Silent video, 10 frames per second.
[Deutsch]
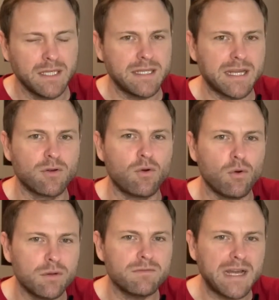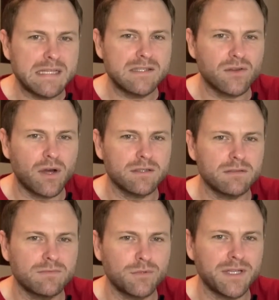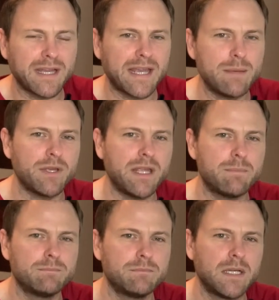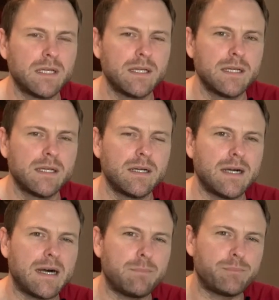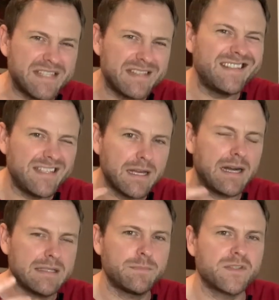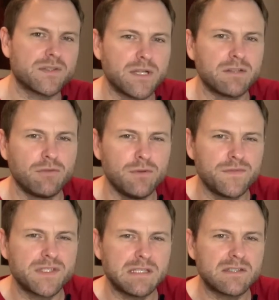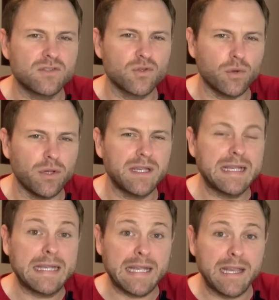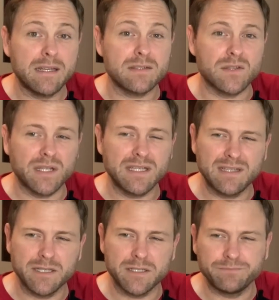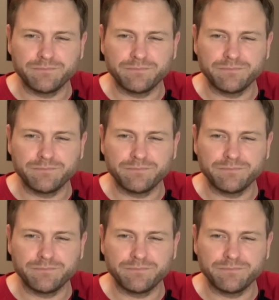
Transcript: ja, eine Rotweinsorte, wo die Rebe eben äh, bis ins Jahr 1750 zurückgeht, also eine richtige,